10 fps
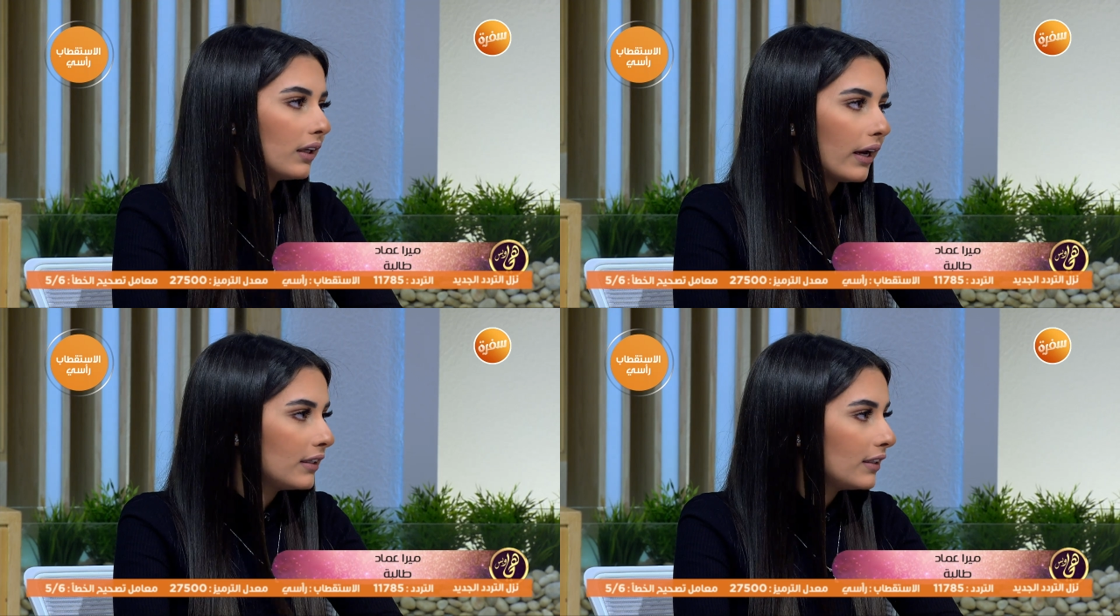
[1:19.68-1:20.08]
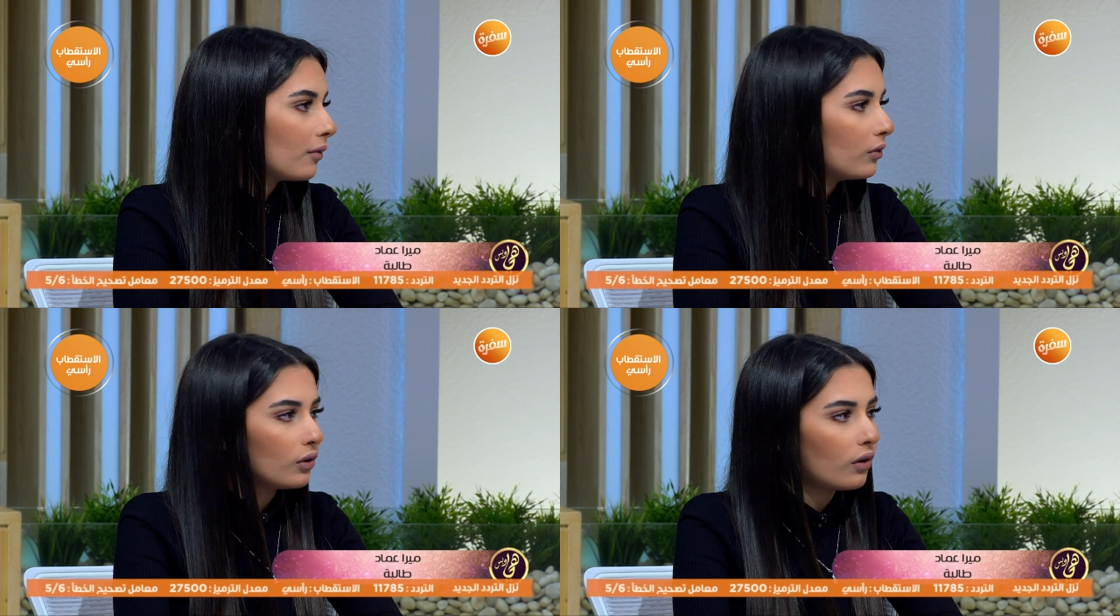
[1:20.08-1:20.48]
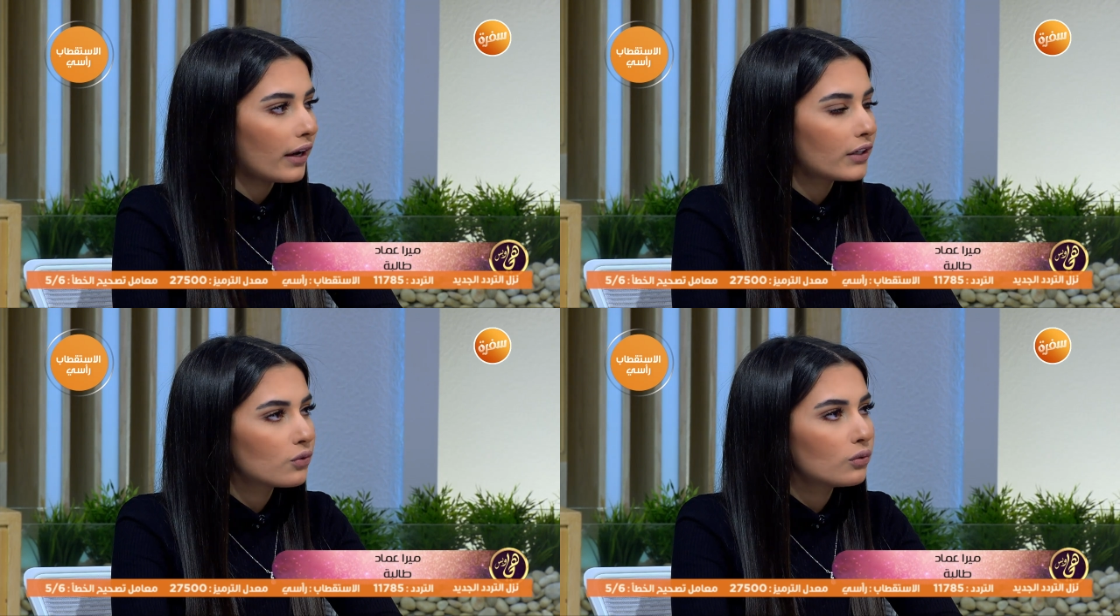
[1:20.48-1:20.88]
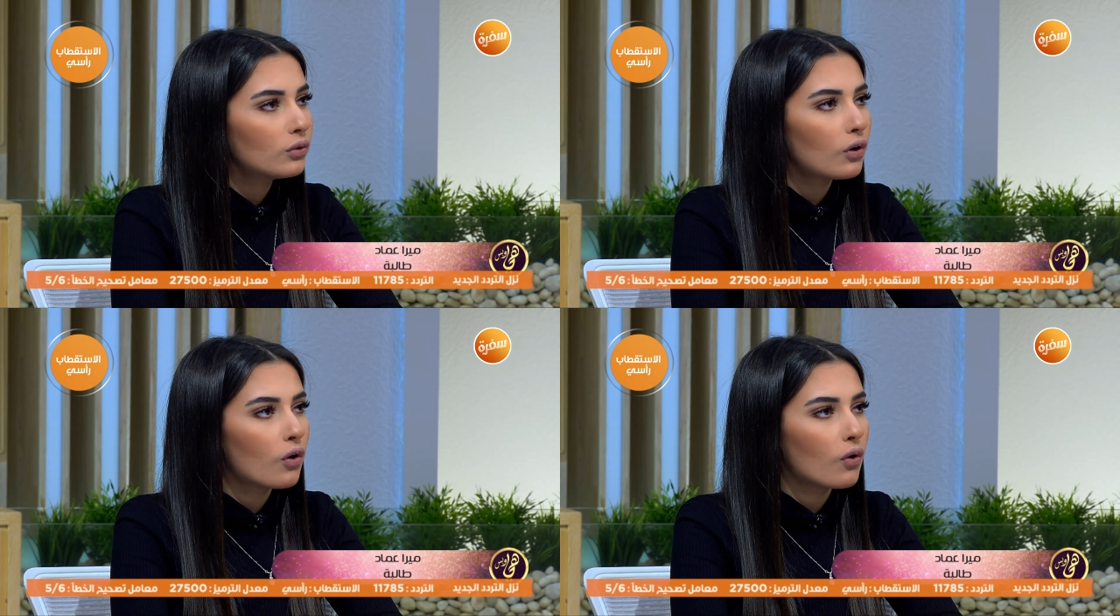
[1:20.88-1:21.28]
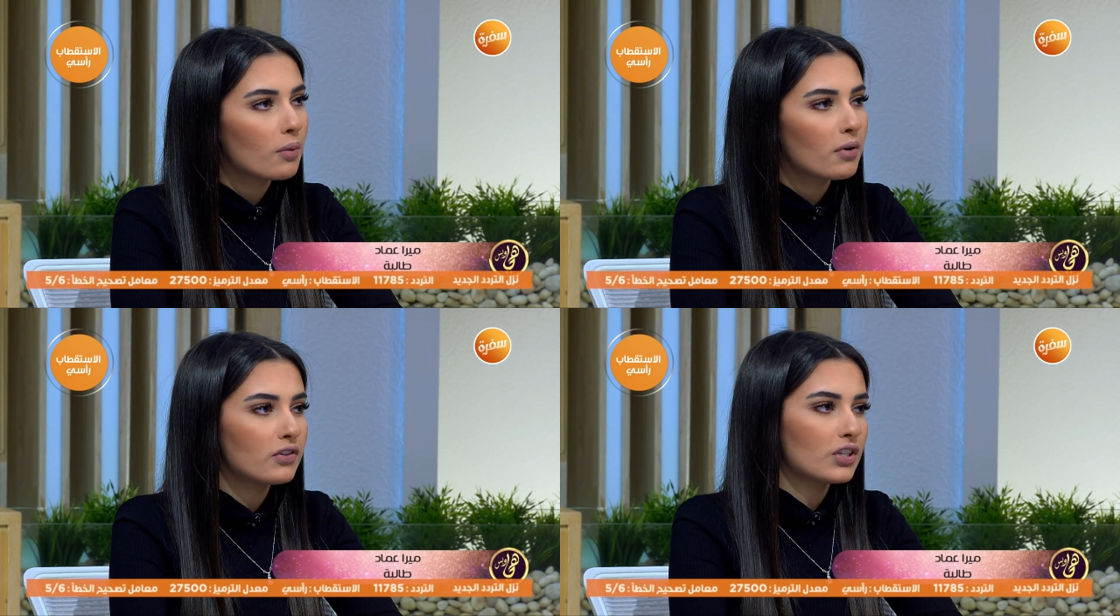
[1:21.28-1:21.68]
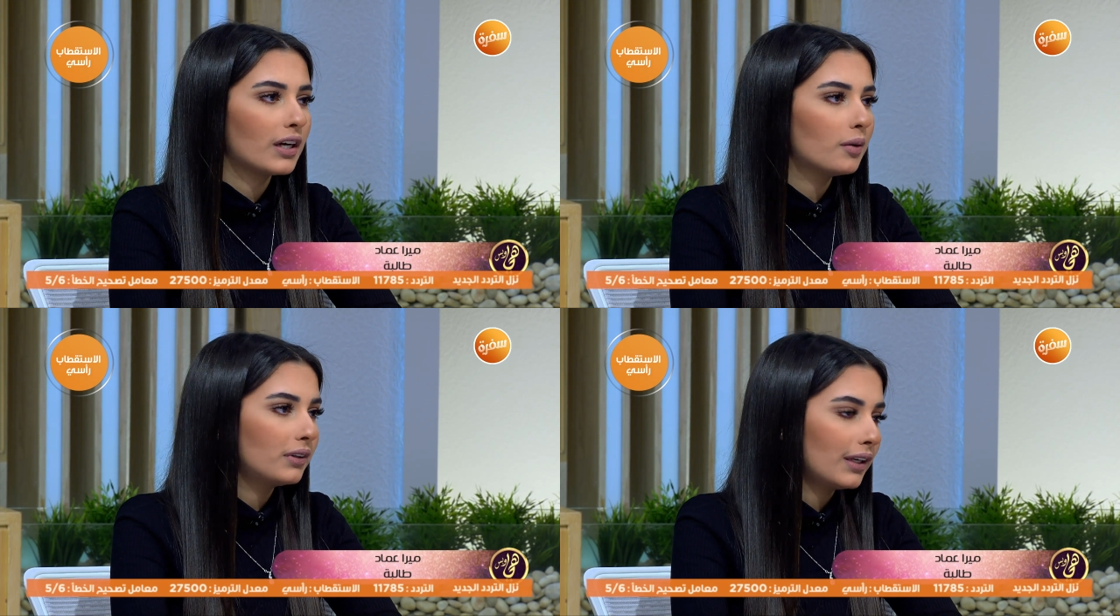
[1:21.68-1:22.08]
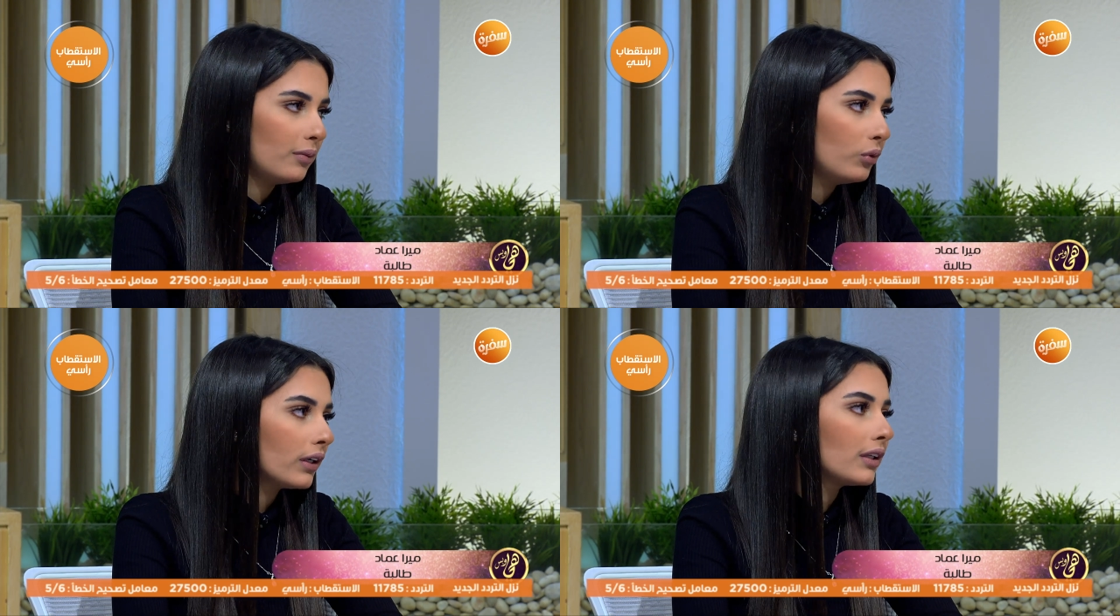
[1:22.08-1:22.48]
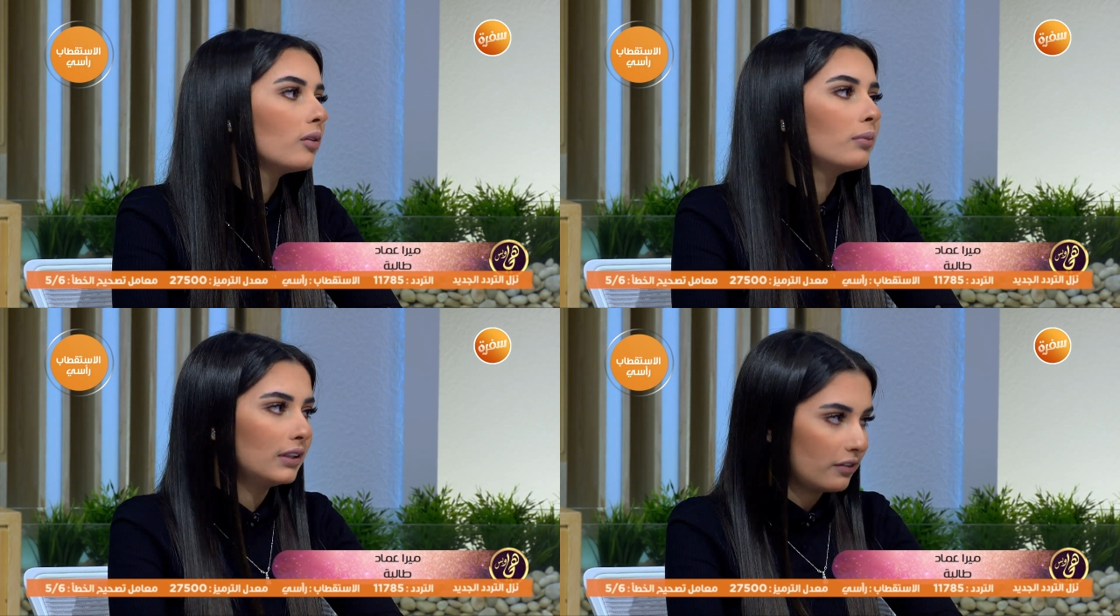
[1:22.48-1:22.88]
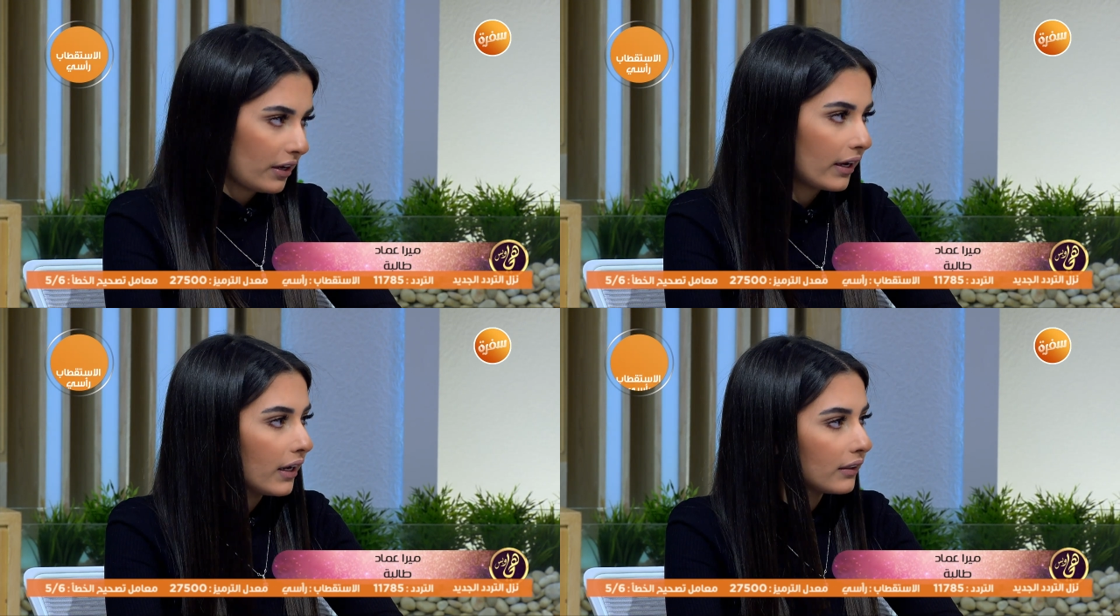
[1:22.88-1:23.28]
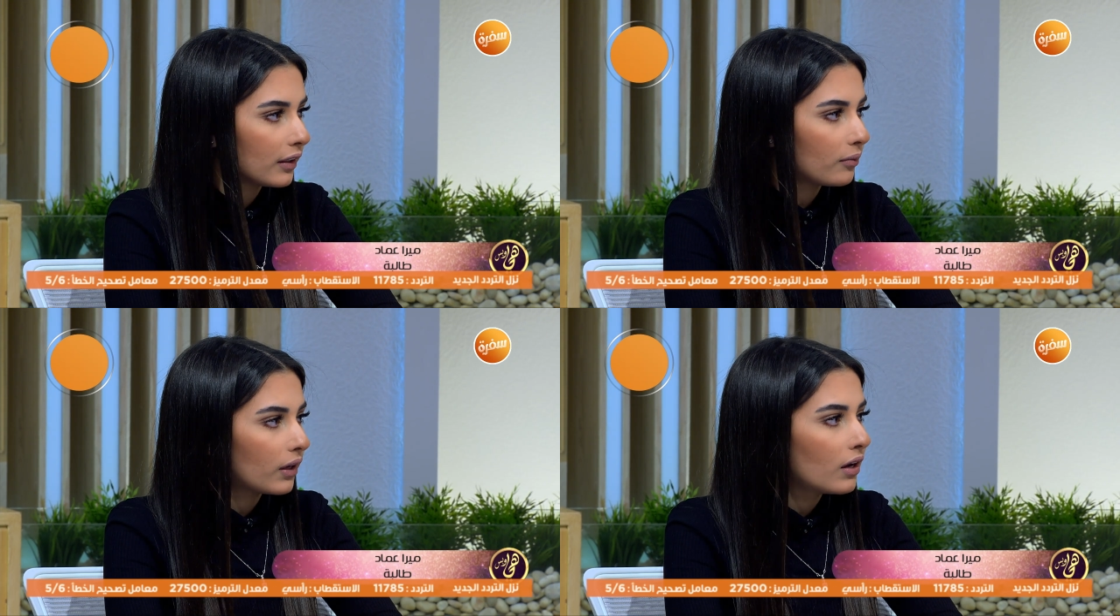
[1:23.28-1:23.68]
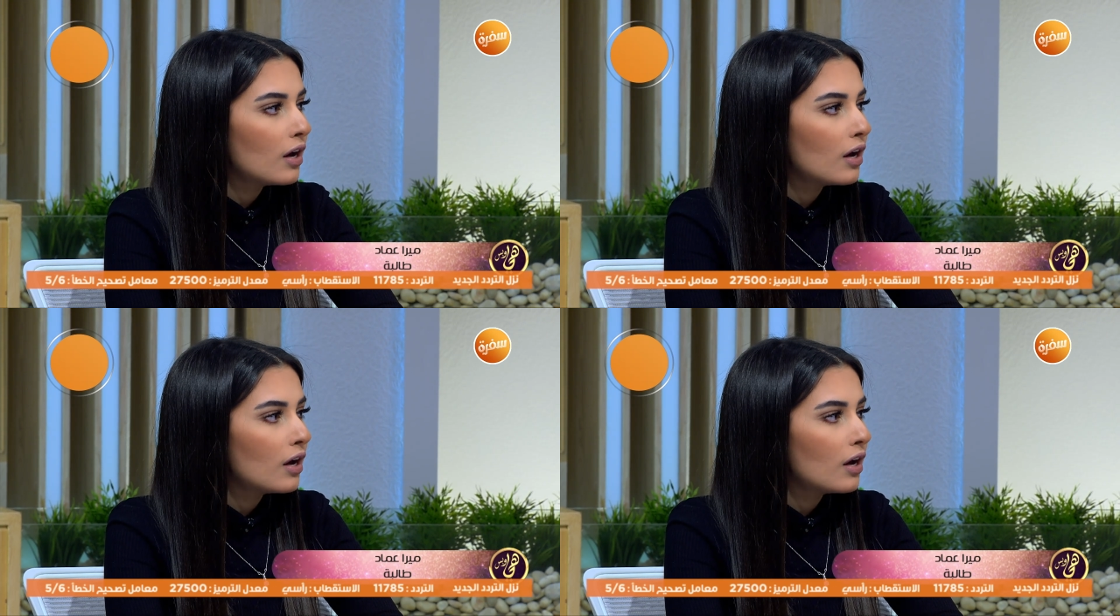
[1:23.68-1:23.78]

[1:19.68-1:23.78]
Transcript: عادي يعمل اللي هو عايزه هو ما فيش حاجه بتعيبه لكن البنت في حاجه هتعبها